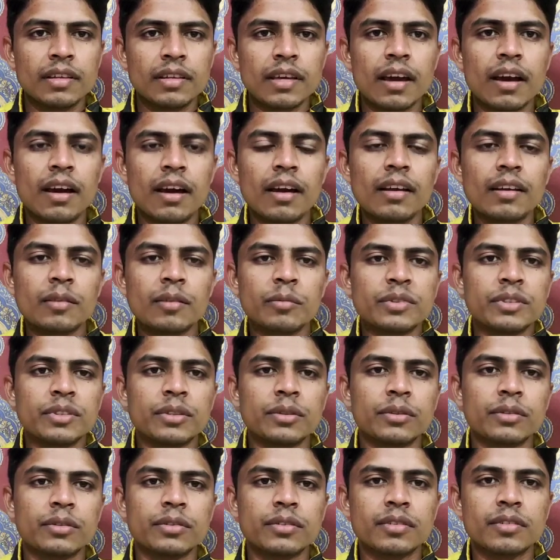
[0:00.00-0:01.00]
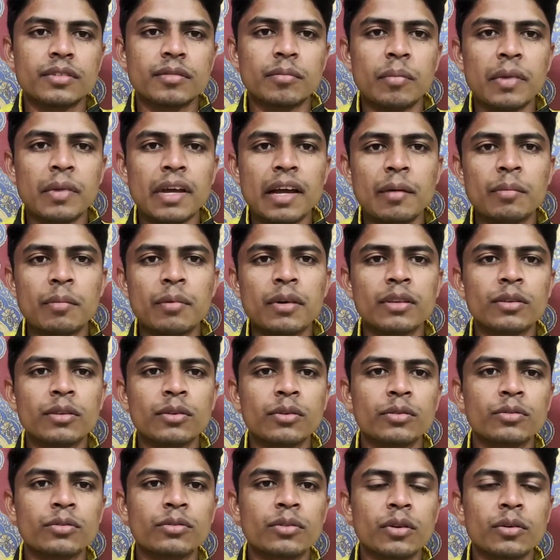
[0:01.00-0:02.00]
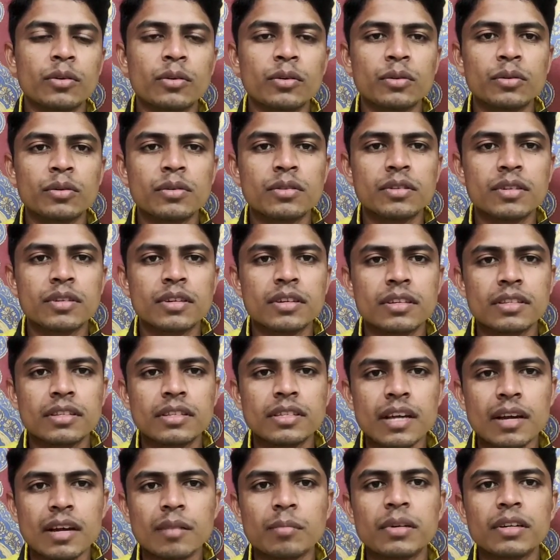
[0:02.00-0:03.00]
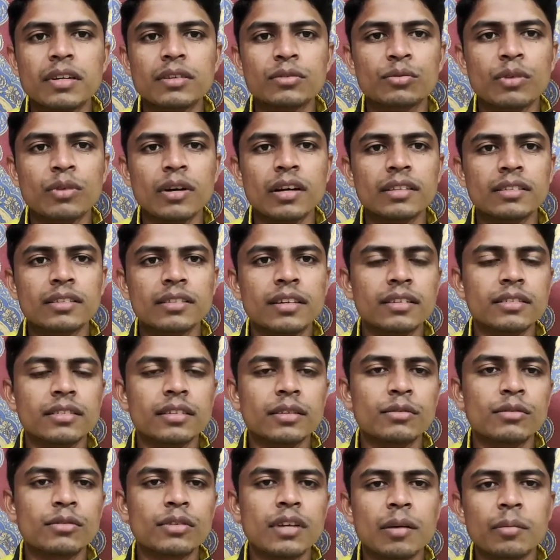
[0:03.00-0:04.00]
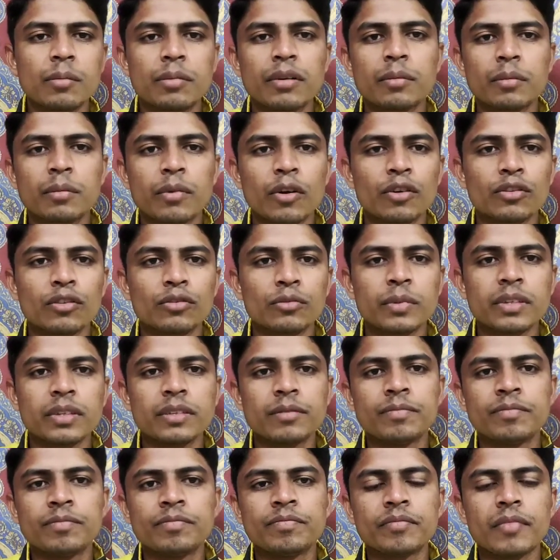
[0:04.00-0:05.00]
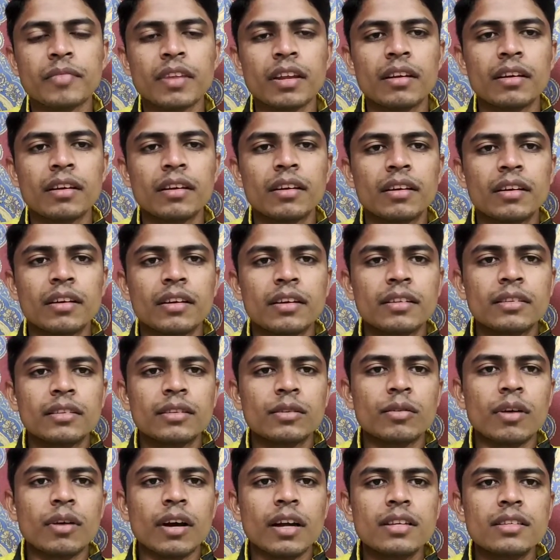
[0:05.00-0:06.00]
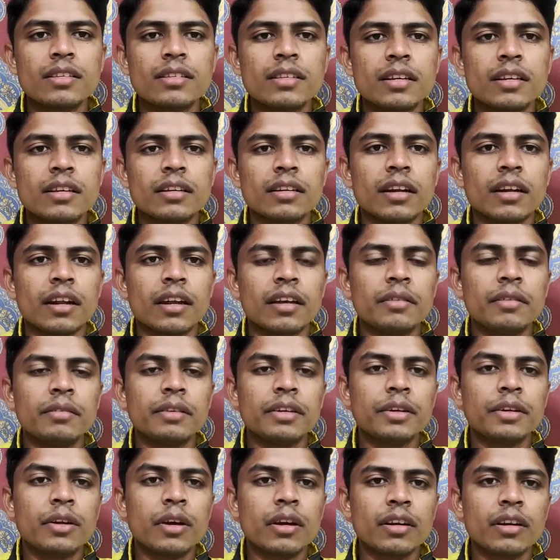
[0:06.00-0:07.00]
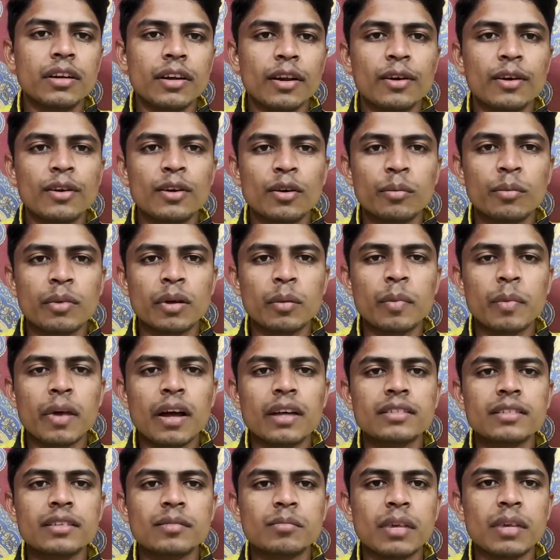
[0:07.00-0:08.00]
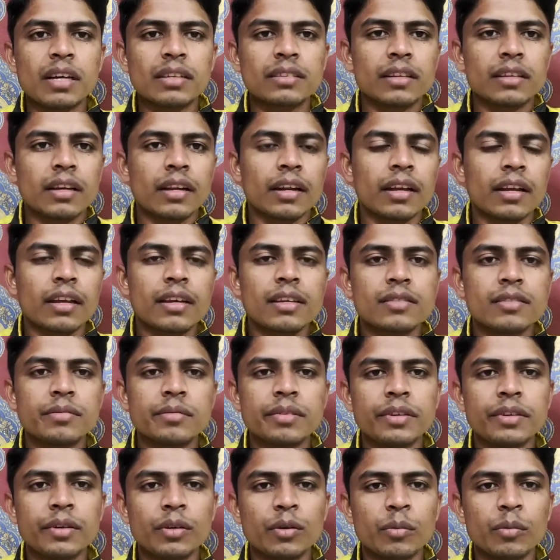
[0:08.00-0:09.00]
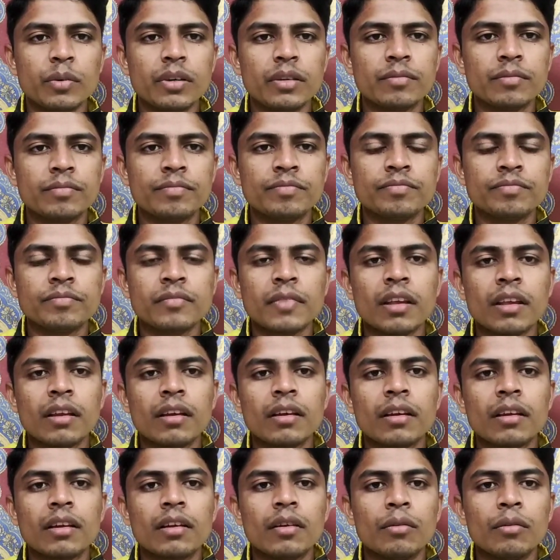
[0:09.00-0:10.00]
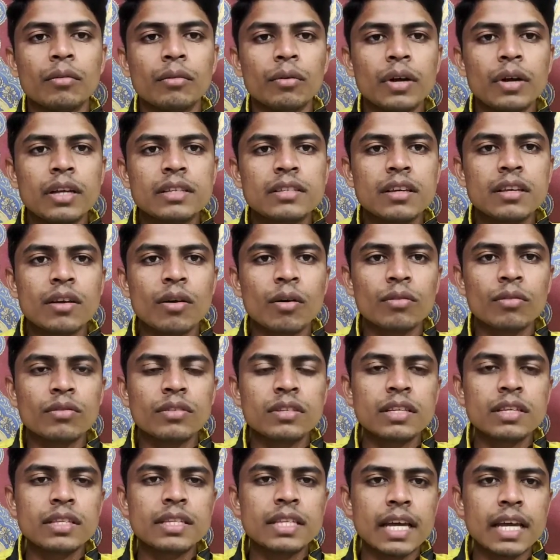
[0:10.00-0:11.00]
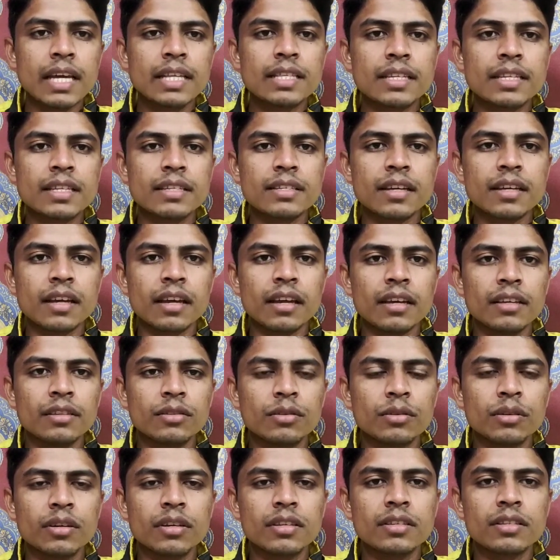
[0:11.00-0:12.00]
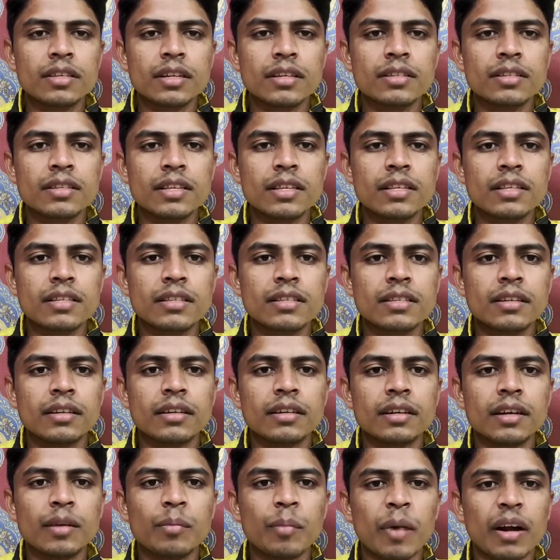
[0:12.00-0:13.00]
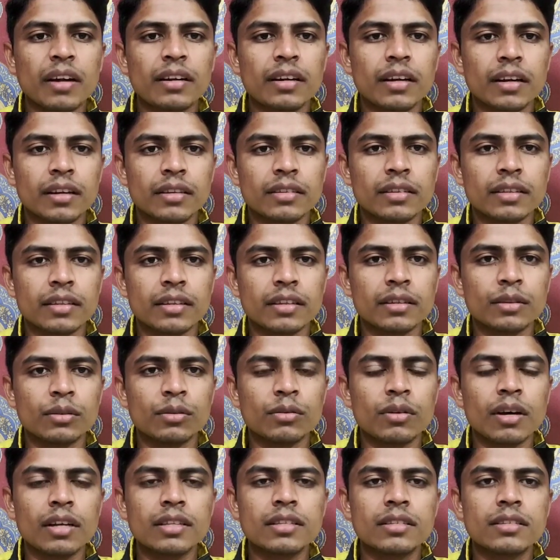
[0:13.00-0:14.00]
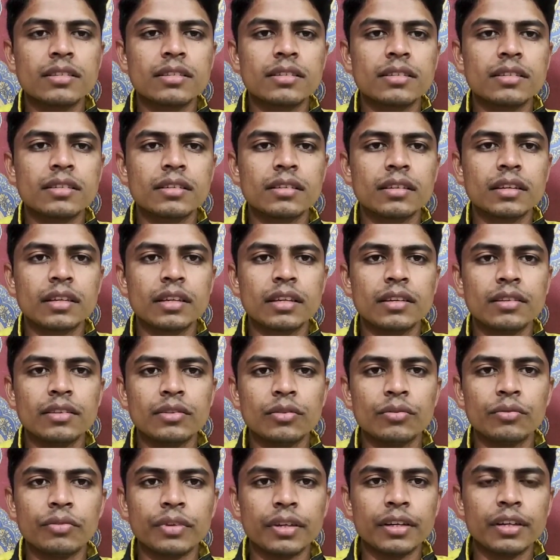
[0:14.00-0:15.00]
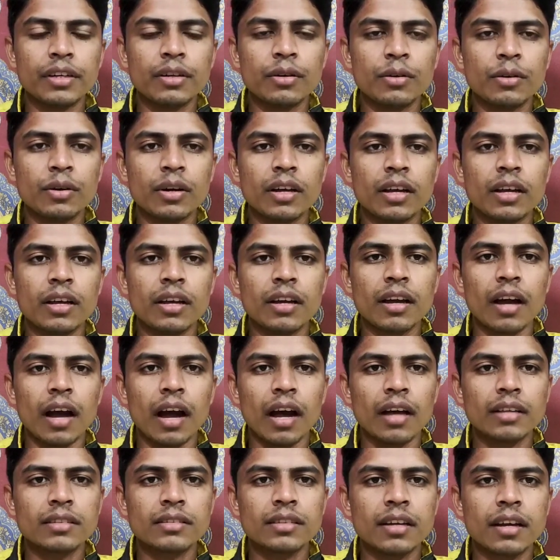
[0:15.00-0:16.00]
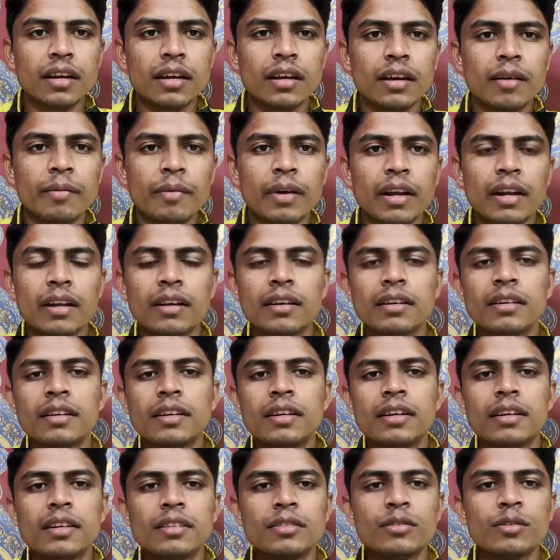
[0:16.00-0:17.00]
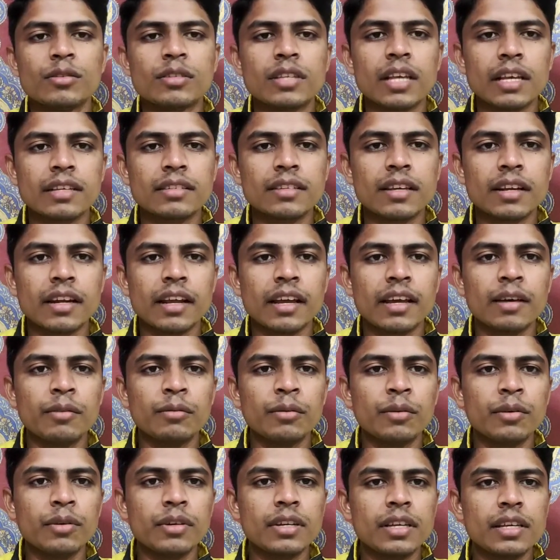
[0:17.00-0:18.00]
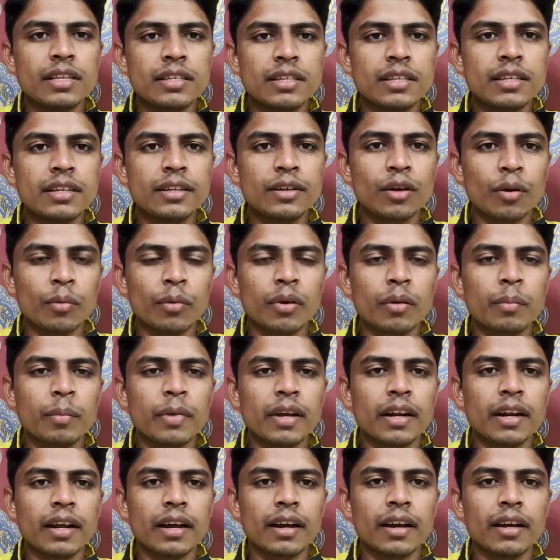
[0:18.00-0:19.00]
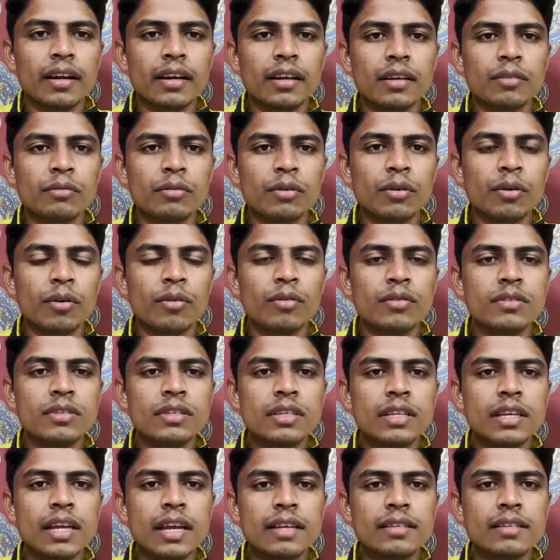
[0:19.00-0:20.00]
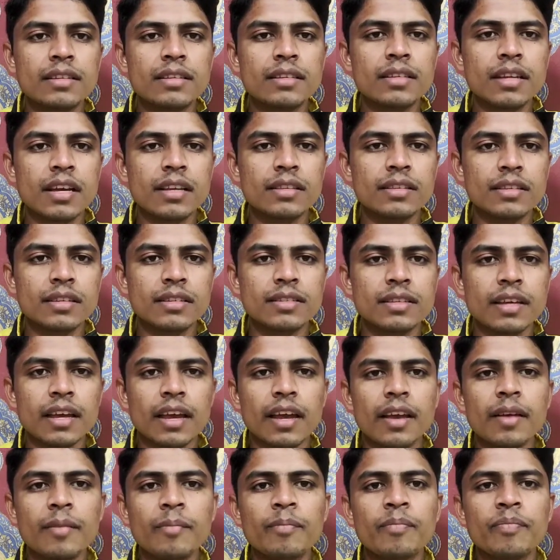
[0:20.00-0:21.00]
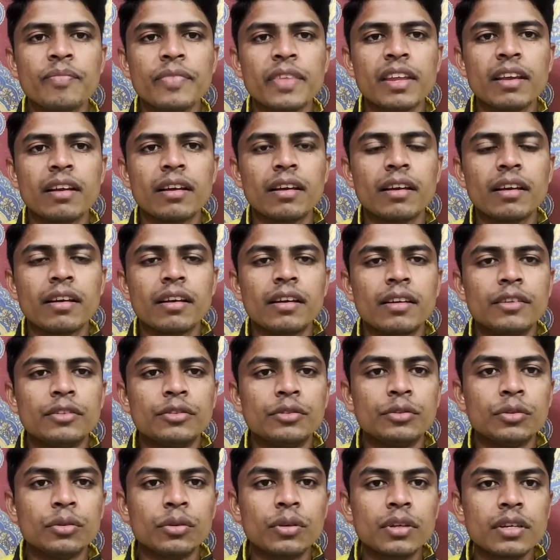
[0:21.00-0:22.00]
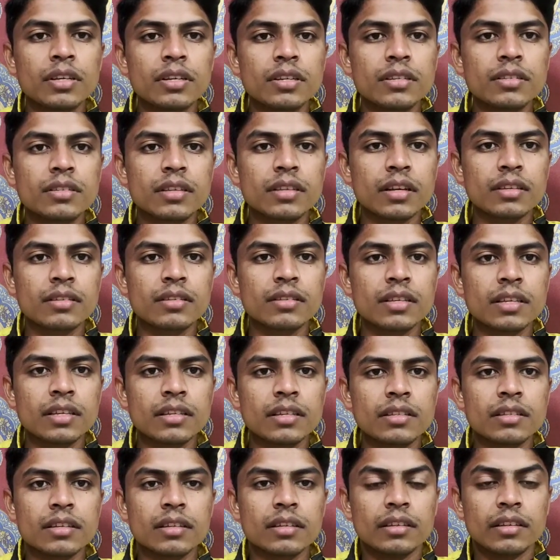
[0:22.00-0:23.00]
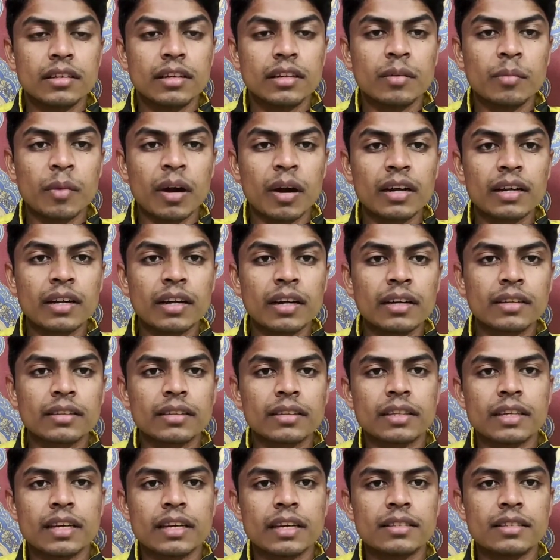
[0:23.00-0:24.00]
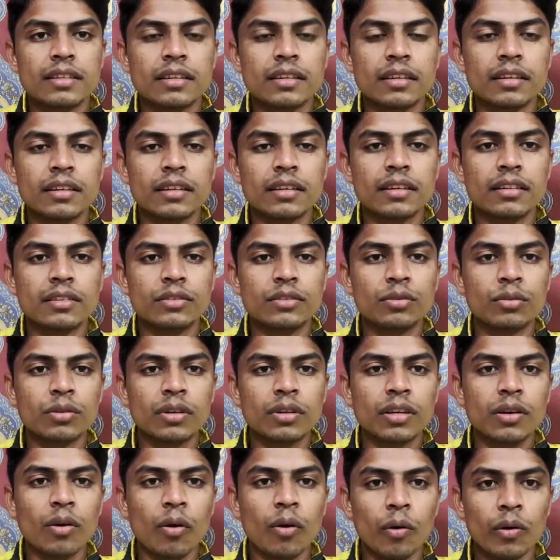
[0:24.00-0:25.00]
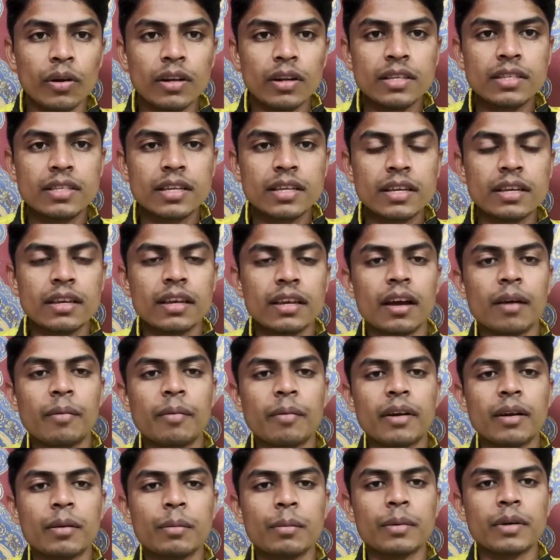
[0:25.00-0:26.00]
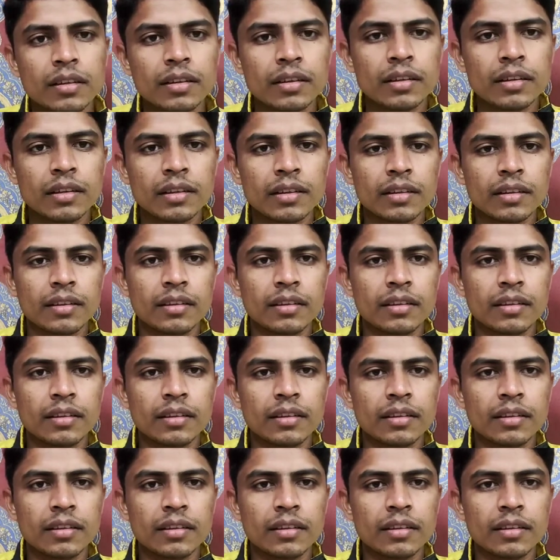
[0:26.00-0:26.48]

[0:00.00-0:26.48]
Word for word: क्या हाल है मित्रों मैं आपका दोस्त और होस्ट छापक स्वागत करता हूँ छापक ब्लॉग्स में तो गाइस एक नई वीडियो एक नए टॉपिक पे आज हम बात करेंगे इस वीडियो में वो ऐसी कौन सी छह चीज़ें हैं जो कि सक्सेस डिमांड करती है तो आज की जो वीडियो है आज का हमारा जो सेशन है वो इसी टॉपिक पर रहेगा कि वो कौन सी ऐसी छः चीज़ें हैं जो कि सक्सेस डिमांड करती है जिनकी कि जो कि होनी चाहिए हमारे पास